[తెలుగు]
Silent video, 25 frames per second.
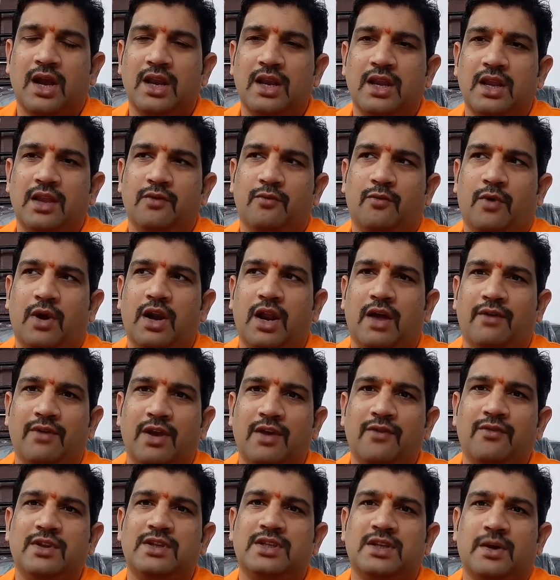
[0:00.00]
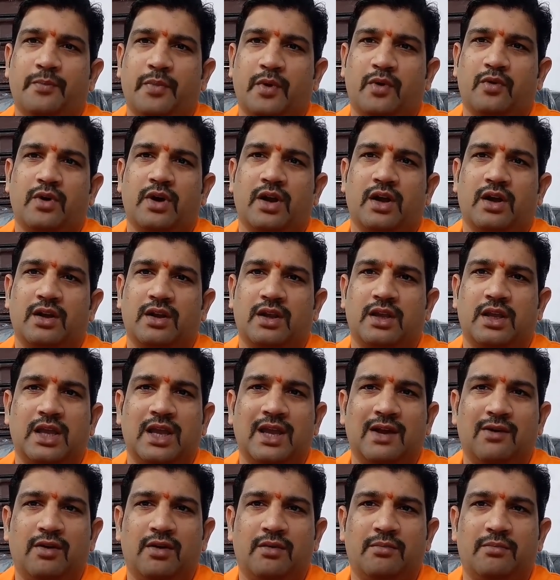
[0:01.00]
కానీ వాళ్ళు అవేవి చెప్పకుండా
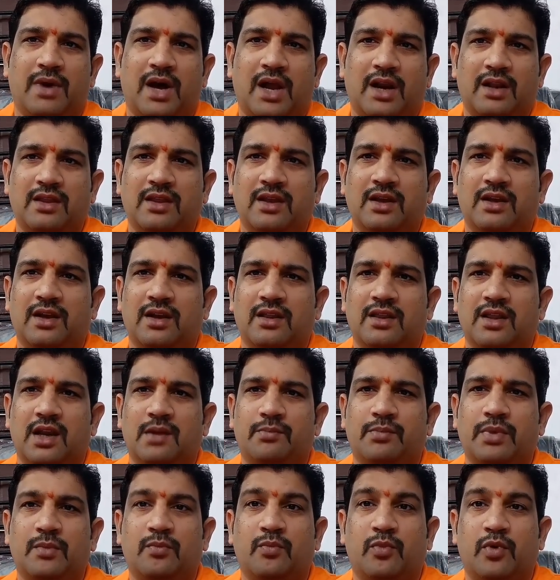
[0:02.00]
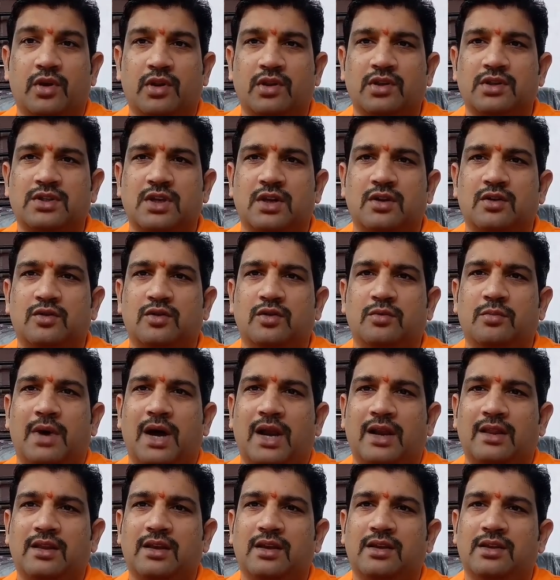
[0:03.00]
కేవలం భారతీయ గ్రంథాలపై బురద జల్లుతూ
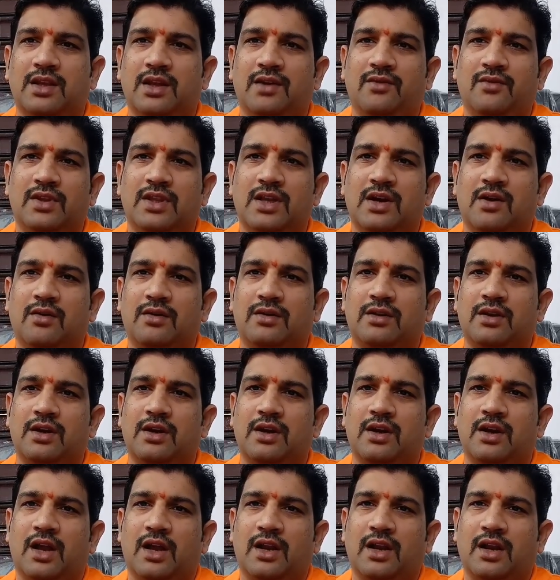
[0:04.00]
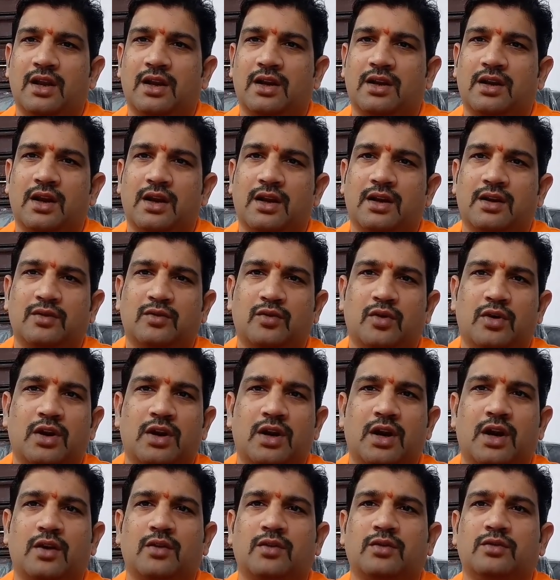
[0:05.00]
భారతీయ దేవీ దేవతల్ని నానా రకాలుగా
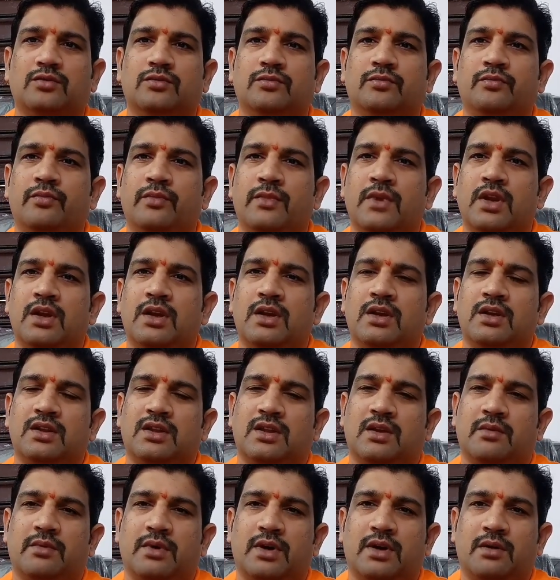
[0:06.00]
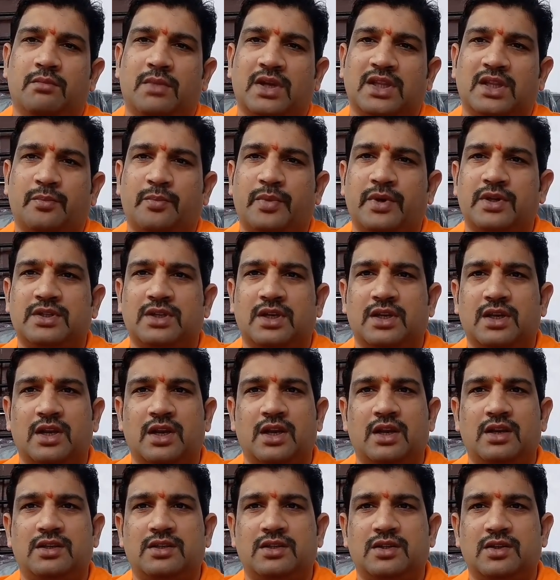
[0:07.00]
తొలనాడుతూ తమ మత
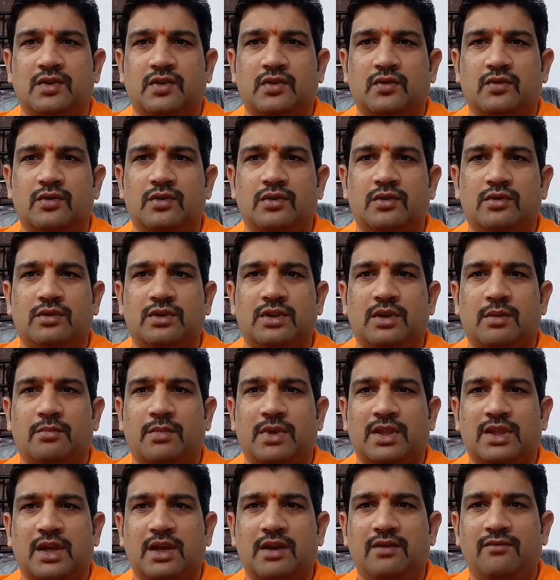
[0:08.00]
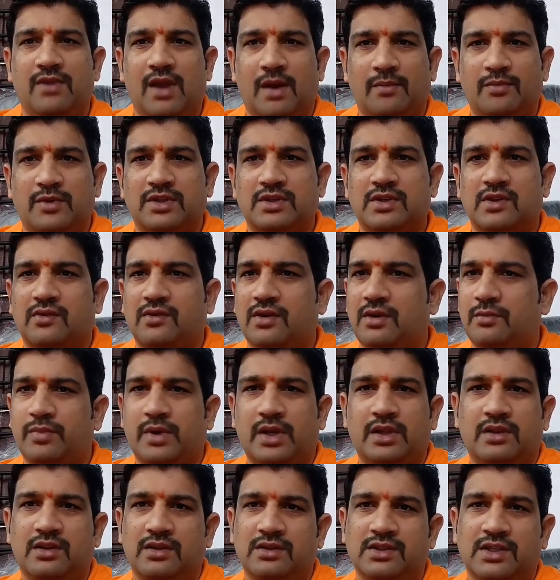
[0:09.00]
ప్రచారాన్ని చేసుకుంటూ తమ మతాన్ని వ్యాప్తి చేసుకునే
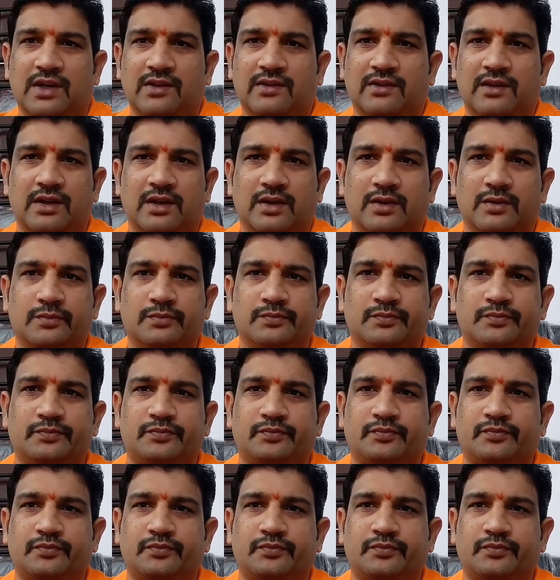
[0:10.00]
ప్రయత్నం చేస్తున్నారు